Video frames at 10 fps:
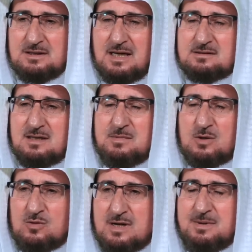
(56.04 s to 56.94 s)

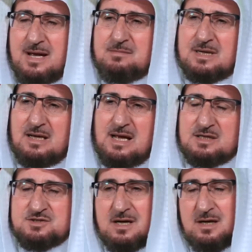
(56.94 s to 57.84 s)
ياتمرون بامر
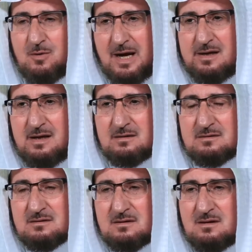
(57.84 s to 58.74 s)
الله جل وعلا
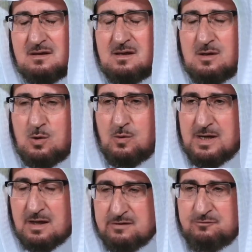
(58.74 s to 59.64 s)

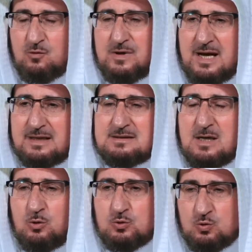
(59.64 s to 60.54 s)
ويقفون عند
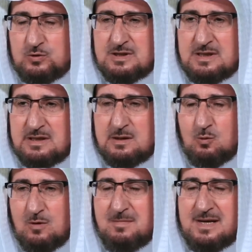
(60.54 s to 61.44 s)
حدوده
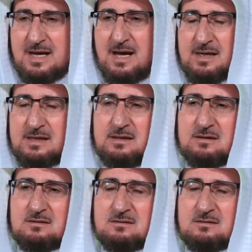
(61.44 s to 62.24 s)
ومناهيه